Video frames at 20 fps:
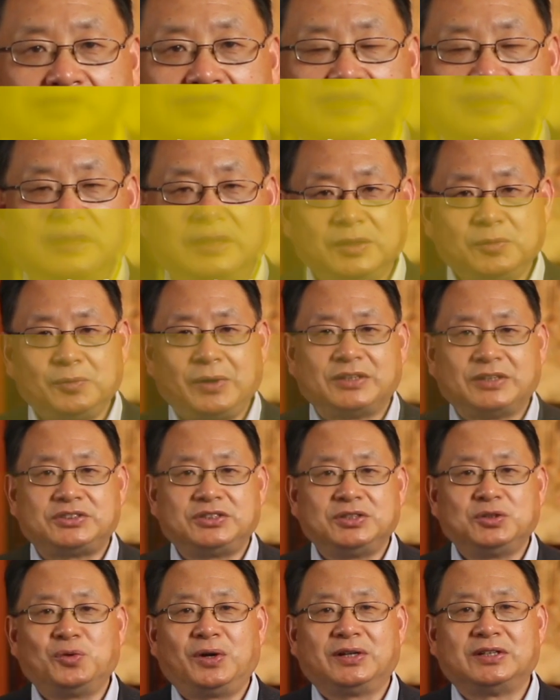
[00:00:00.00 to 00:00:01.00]
另外，
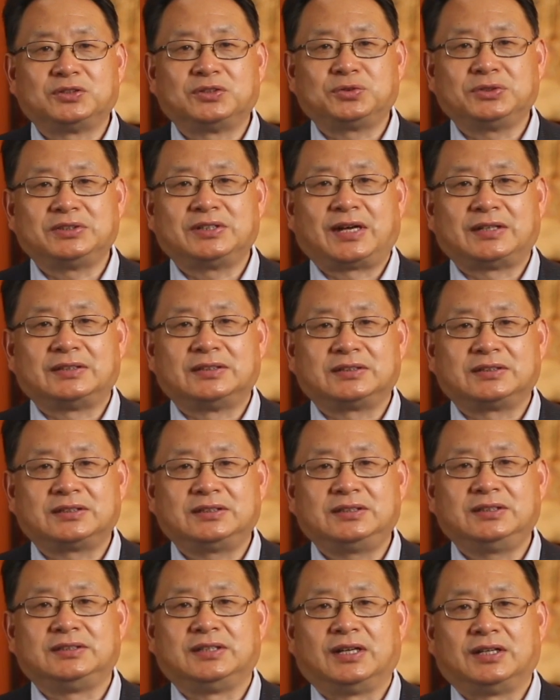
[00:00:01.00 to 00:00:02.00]
新冠的最大的
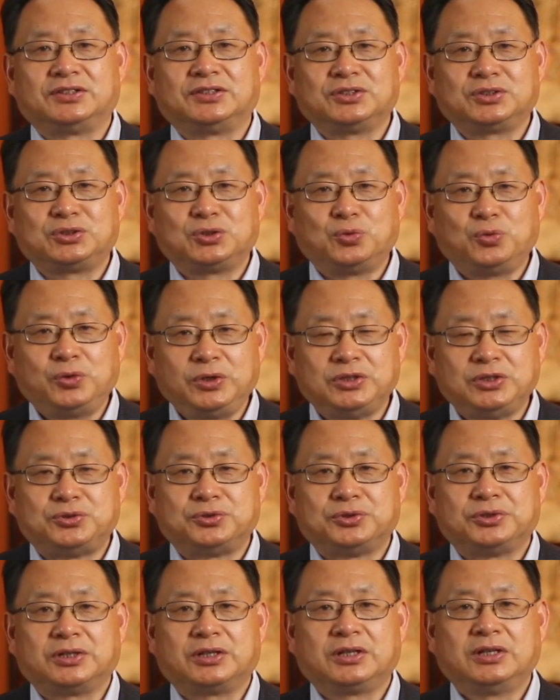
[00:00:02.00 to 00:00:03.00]
特点就是味
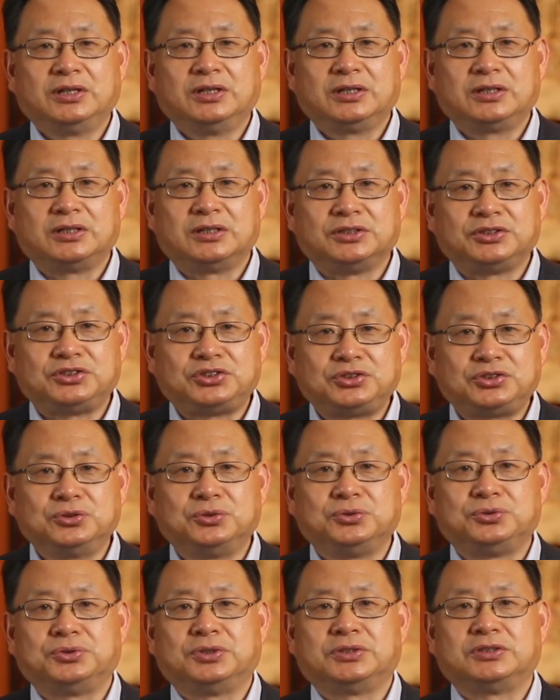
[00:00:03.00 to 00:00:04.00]
觉和嗅
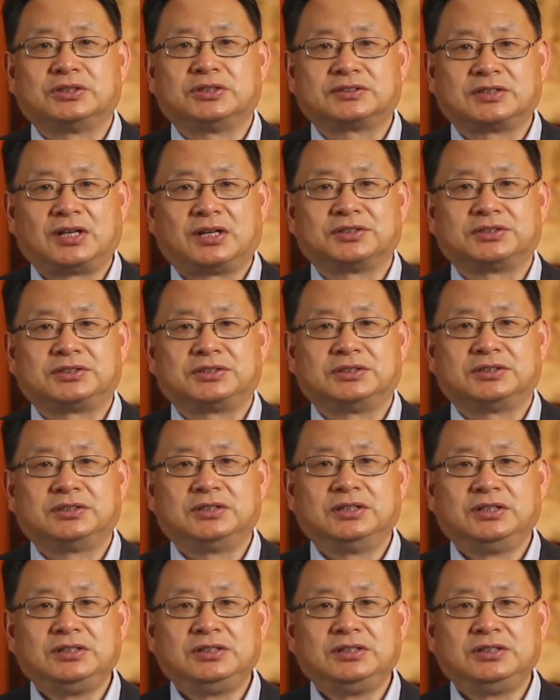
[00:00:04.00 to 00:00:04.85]
觉的丧失，